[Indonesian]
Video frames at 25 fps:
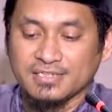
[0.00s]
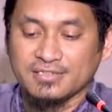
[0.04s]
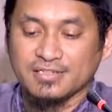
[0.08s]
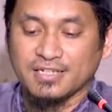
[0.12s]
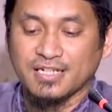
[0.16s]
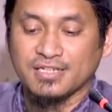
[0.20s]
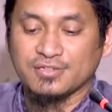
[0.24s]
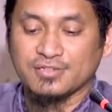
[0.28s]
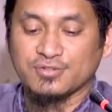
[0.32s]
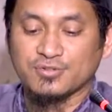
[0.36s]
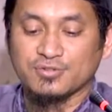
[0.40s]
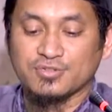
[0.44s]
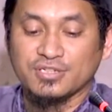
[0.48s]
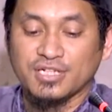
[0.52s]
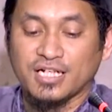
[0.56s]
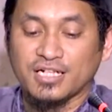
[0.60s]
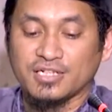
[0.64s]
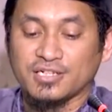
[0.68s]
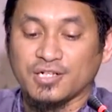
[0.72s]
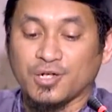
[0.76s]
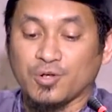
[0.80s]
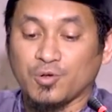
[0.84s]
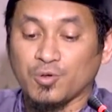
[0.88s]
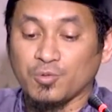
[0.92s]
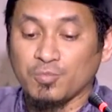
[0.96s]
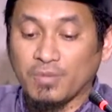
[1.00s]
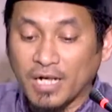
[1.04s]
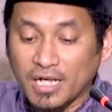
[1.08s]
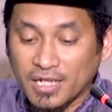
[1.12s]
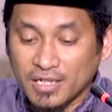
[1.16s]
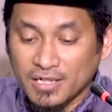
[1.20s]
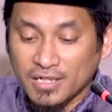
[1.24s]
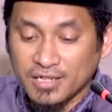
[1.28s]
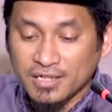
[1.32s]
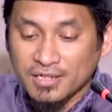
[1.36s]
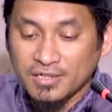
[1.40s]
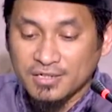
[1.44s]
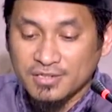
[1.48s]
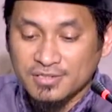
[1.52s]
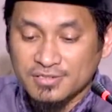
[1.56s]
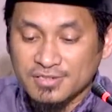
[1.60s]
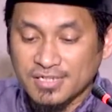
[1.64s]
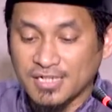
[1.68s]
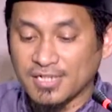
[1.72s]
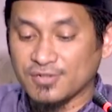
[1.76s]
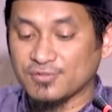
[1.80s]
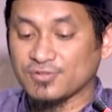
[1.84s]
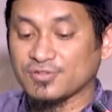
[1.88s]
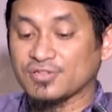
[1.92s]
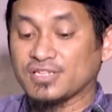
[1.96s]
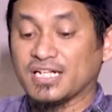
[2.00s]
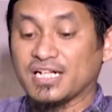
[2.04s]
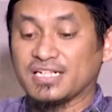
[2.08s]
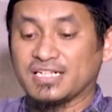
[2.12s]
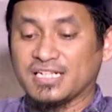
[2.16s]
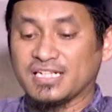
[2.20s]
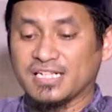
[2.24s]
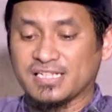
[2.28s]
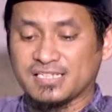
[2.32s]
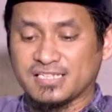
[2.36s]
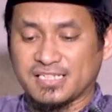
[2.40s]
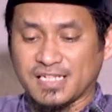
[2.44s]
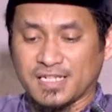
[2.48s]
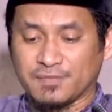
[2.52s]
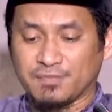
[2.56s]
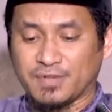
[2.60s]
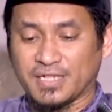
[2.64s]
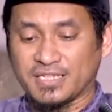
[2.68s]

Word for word: Selanjutnya ada Umar, selanjutnya ada Zaid.